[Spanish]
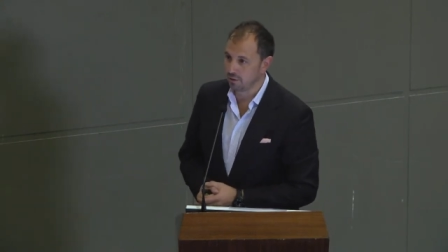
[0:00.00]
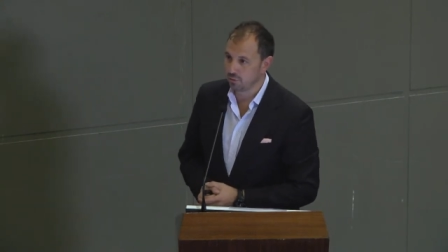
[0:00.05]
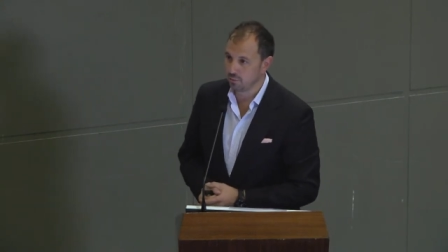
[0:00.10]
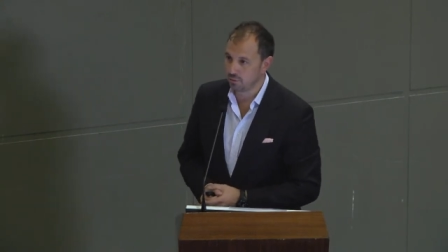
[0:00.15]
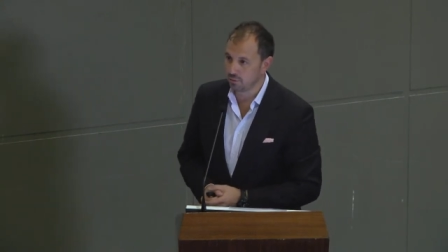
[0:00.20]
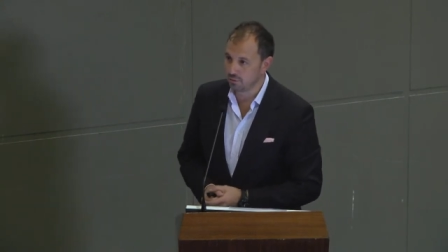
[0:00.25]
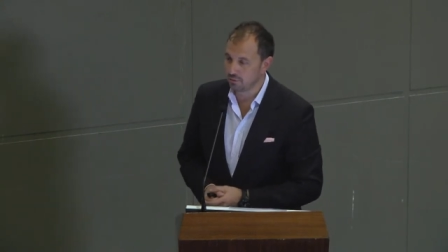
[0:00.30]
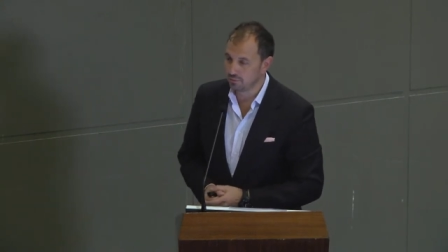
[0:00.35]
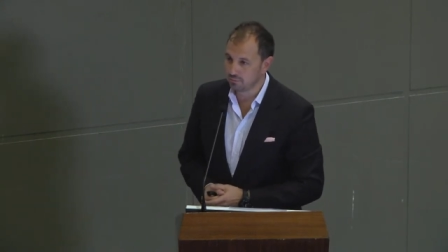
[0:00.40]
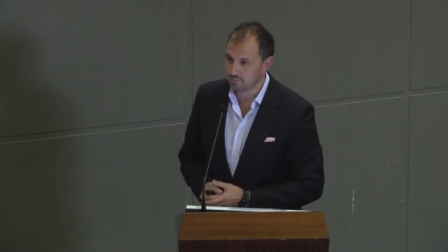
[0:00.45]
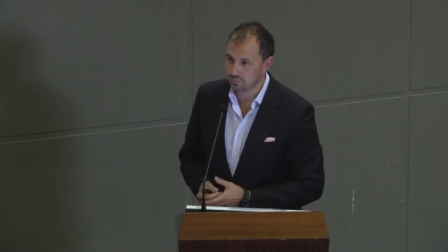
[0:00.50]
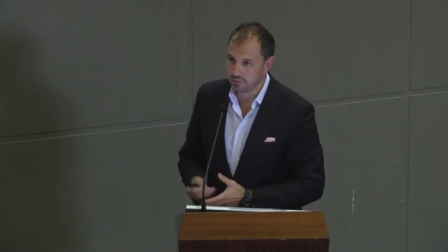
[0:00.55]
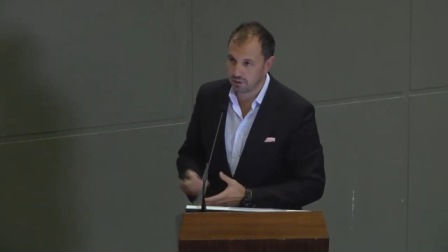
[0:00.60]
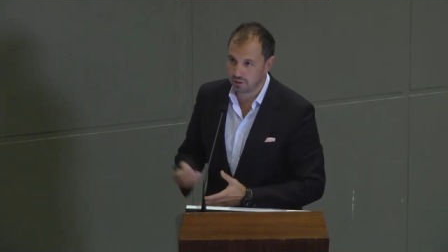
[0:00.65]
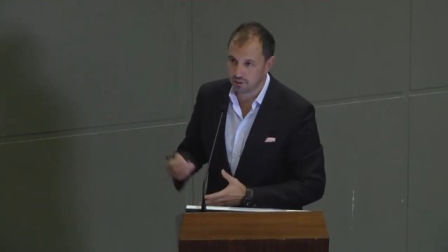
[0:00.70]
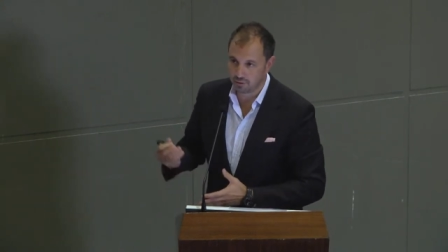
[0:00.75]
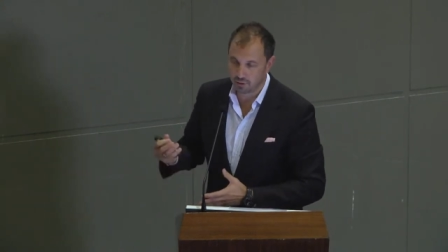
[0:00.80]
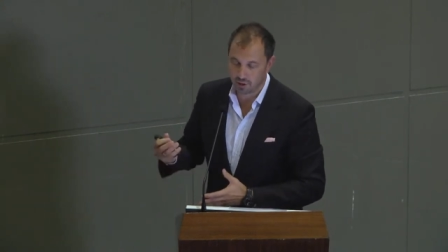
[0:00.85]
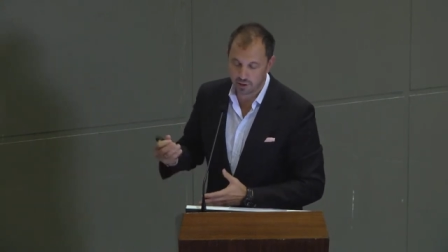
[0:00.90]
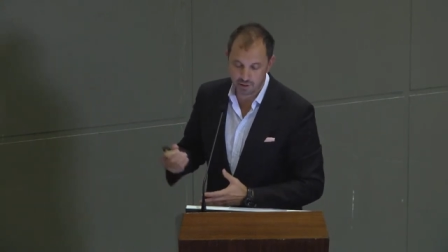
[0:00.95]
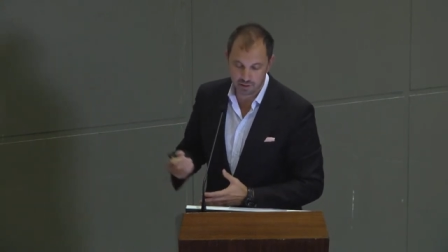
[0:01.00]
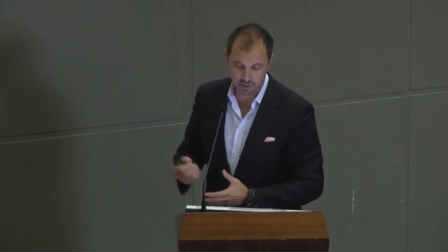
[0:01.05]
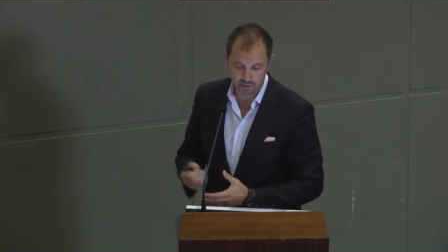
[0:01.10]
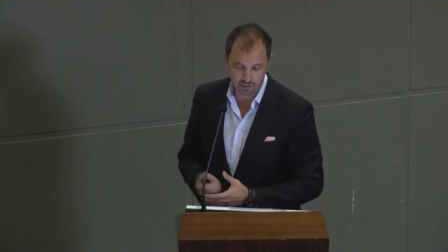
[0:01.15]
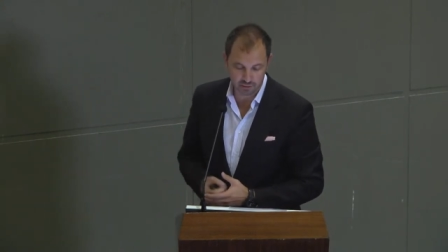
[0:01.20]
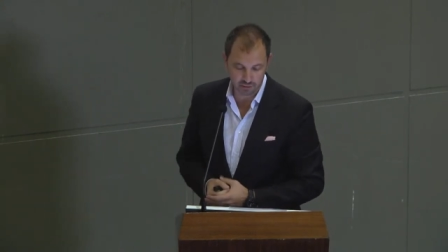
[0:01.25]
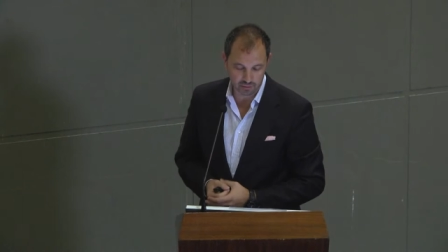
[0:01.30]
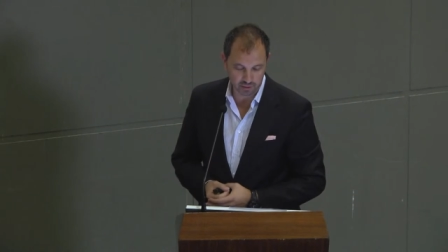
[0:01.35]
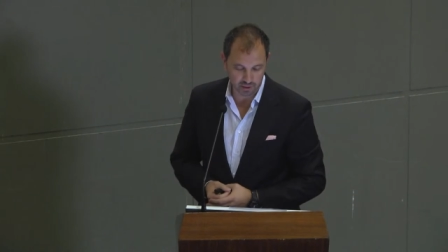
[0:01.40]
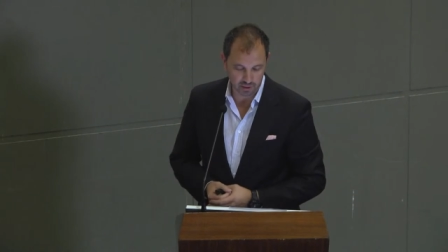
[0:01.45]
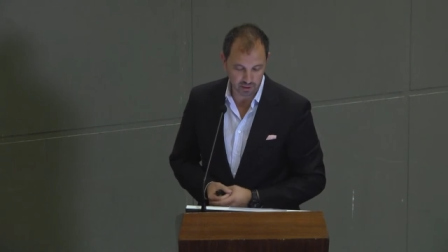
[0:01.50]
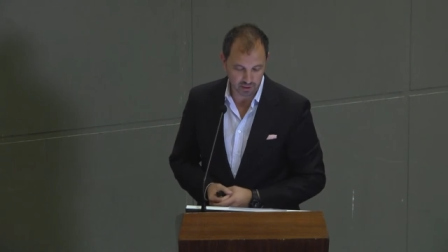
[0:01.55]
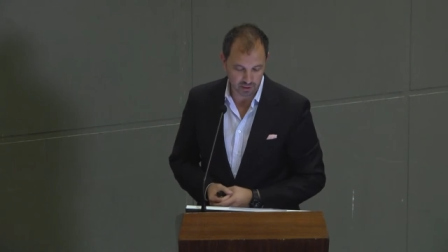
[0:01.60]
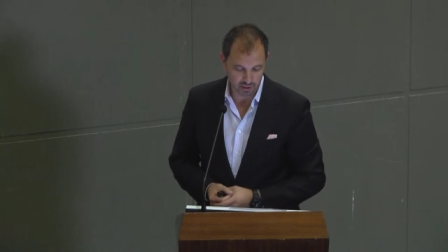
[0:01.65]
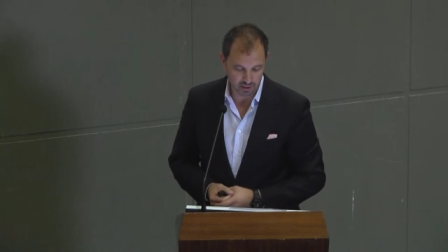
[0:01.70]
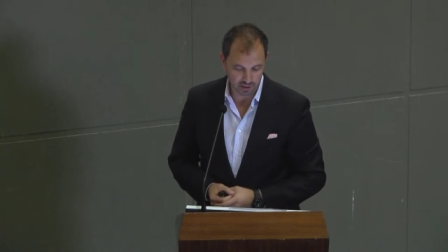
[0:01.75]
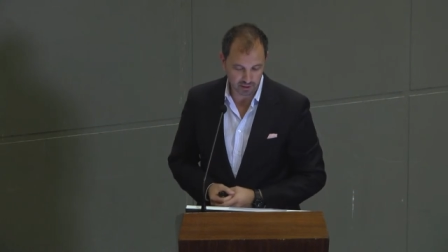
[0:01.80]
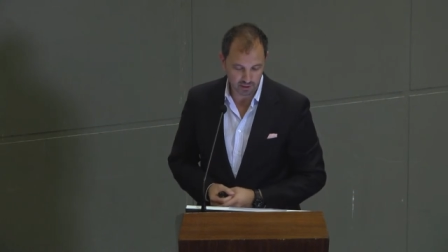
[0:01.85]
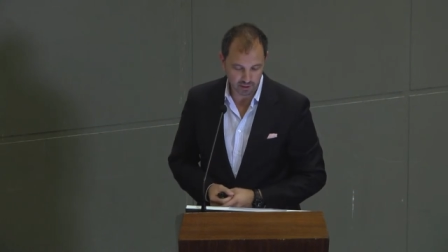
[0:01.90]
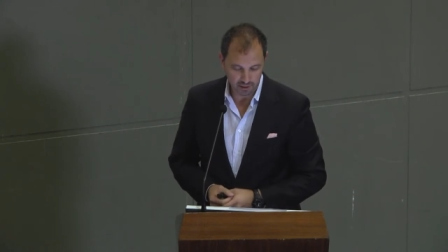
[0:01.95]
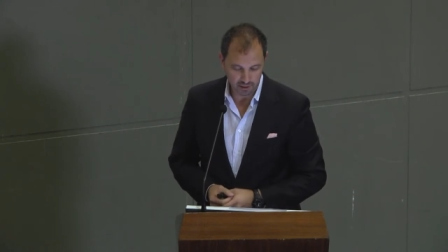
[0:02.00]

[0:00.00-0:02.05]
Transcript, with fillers: UNO, la organización que,